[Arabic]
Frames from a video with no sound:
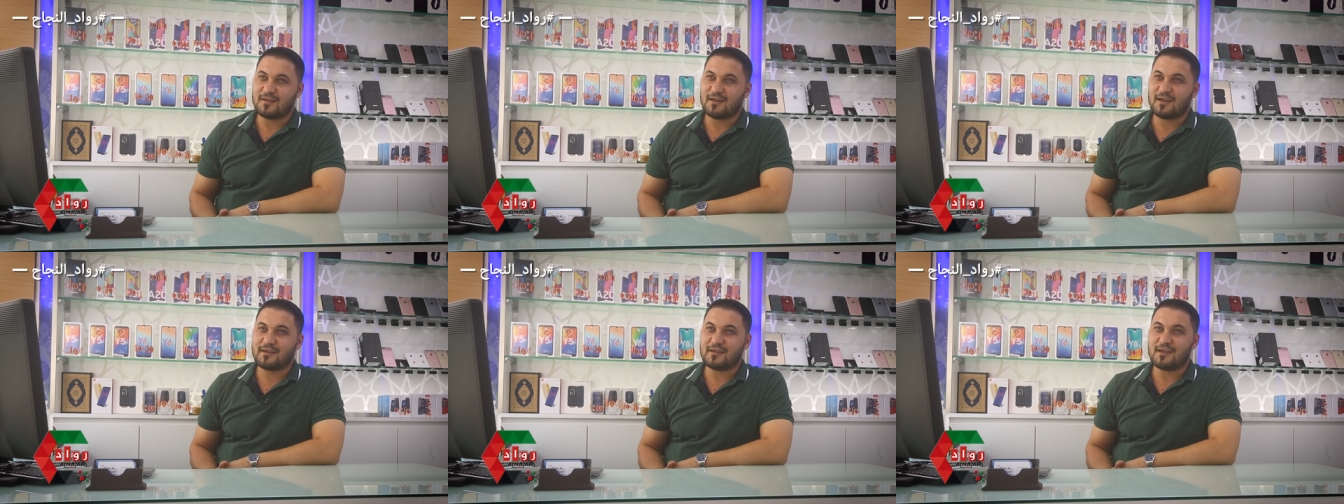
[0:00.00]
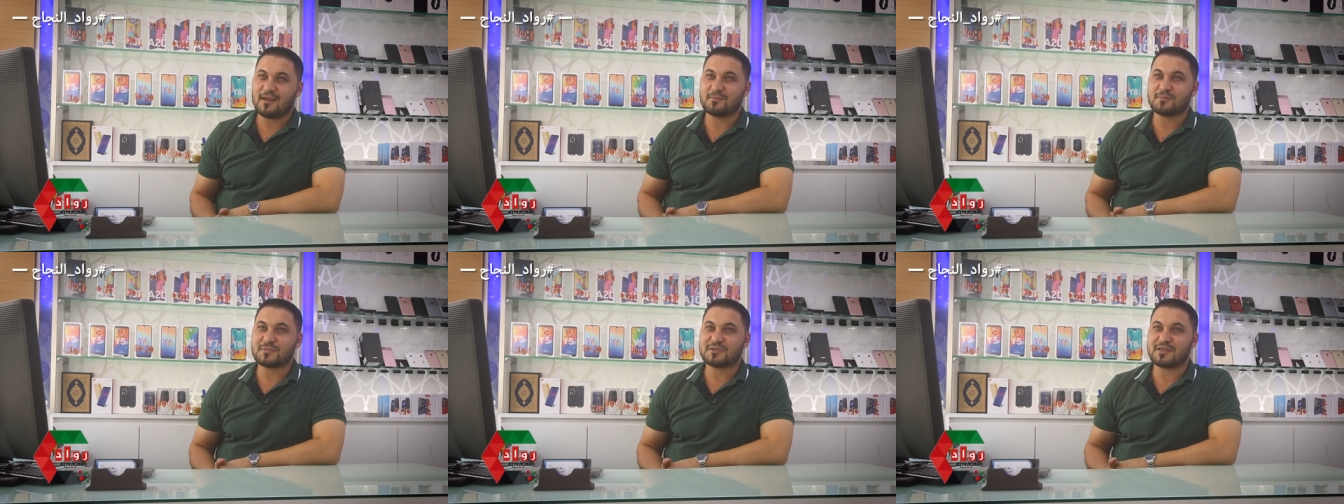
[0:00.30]
هاي
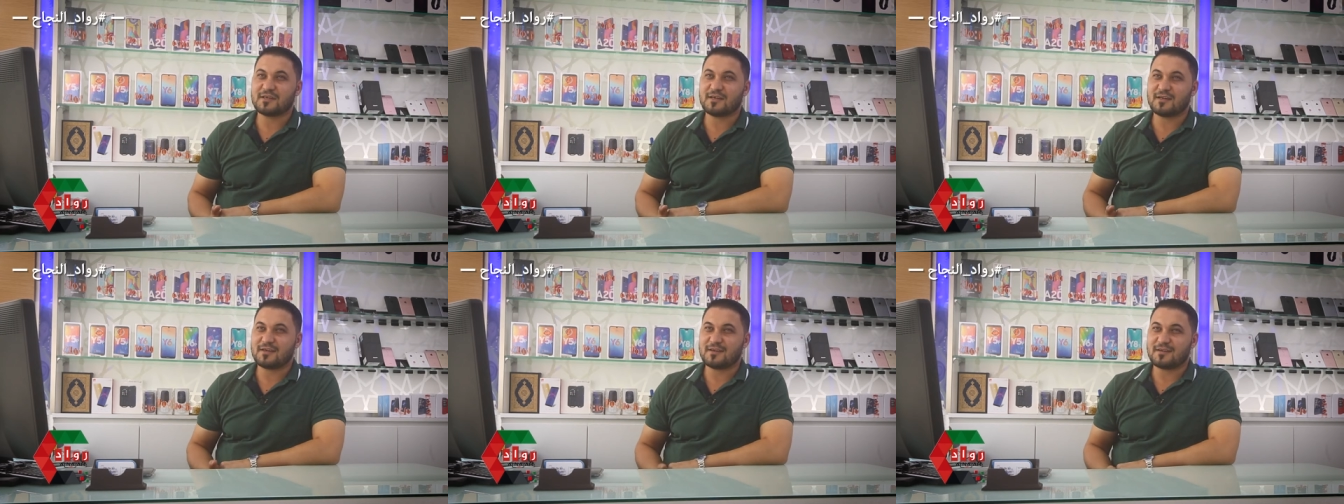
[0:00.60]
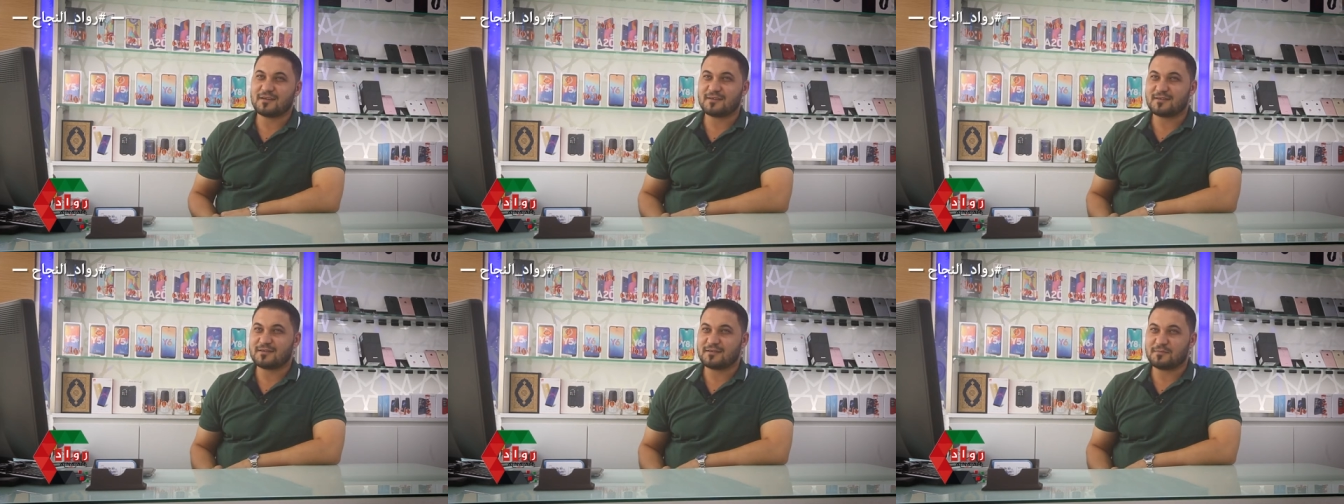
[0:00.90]
اهم شيء
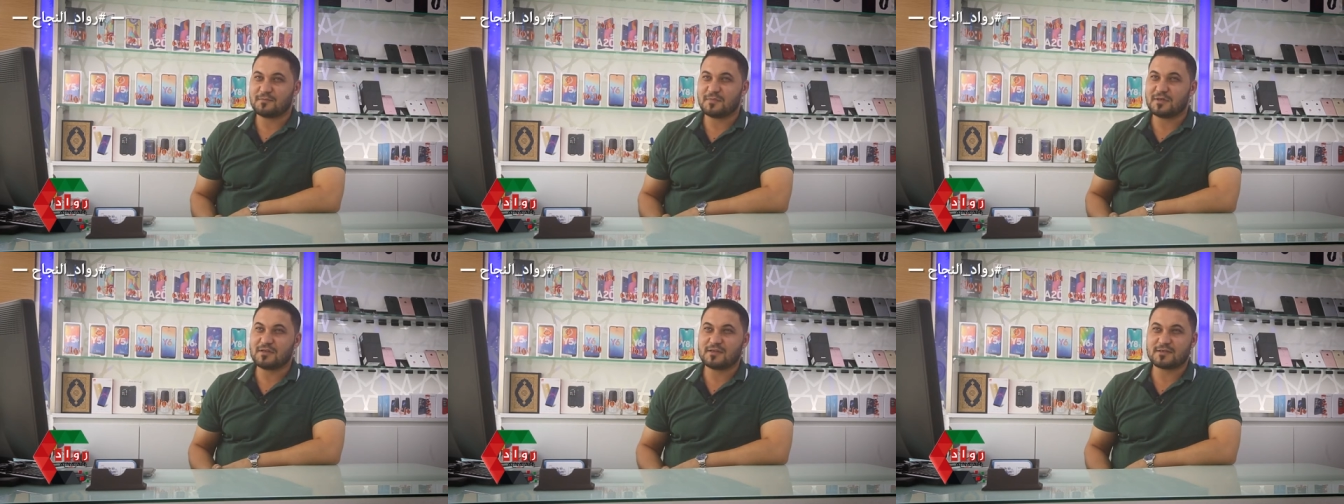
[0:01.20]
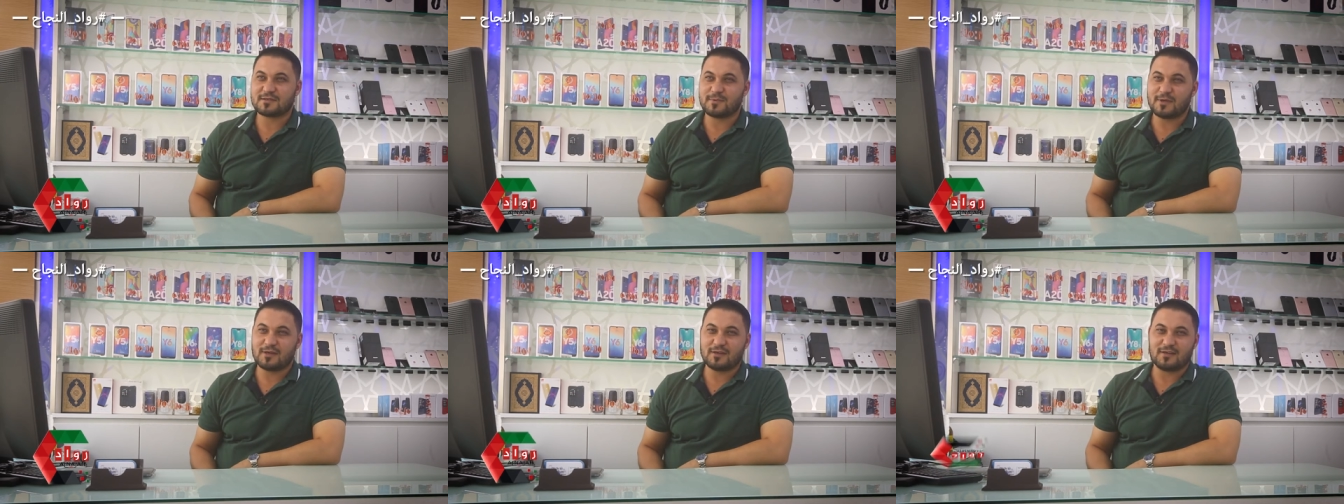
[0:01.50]

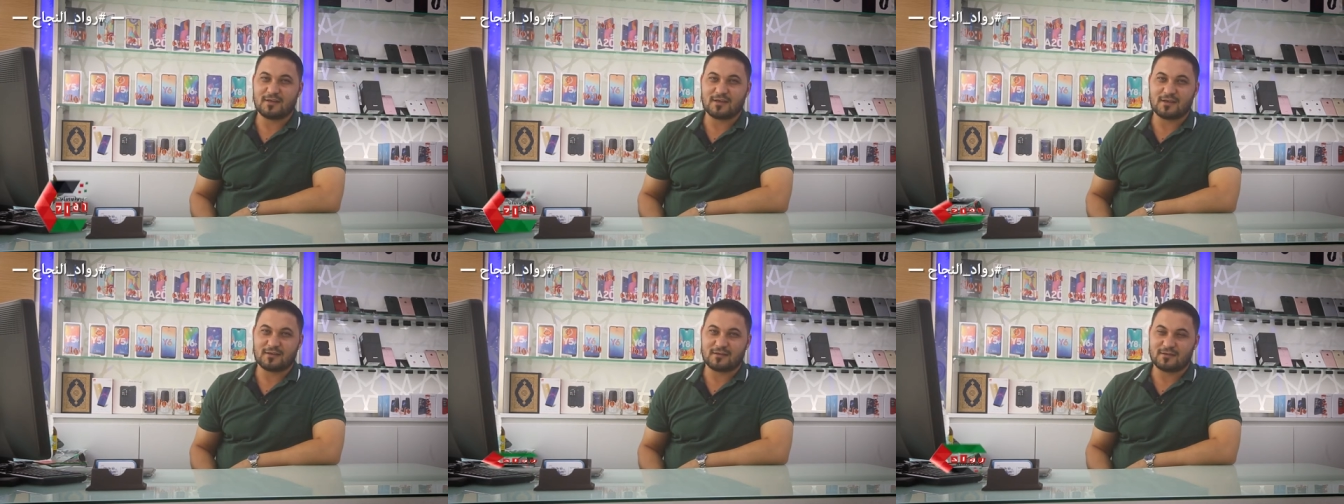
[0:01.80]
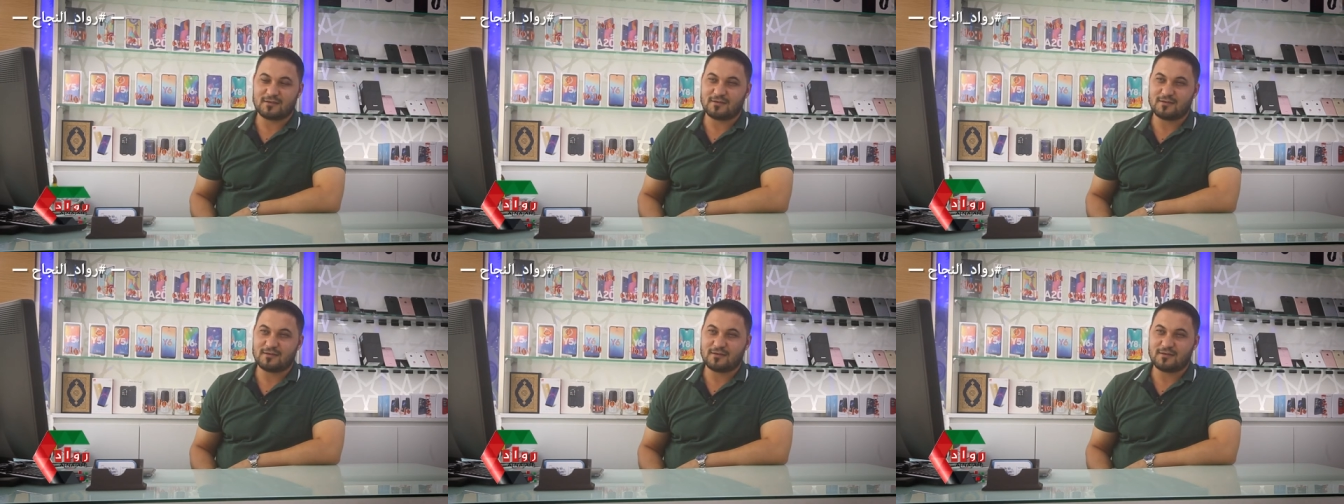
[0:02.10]
بالنسبه لي يعني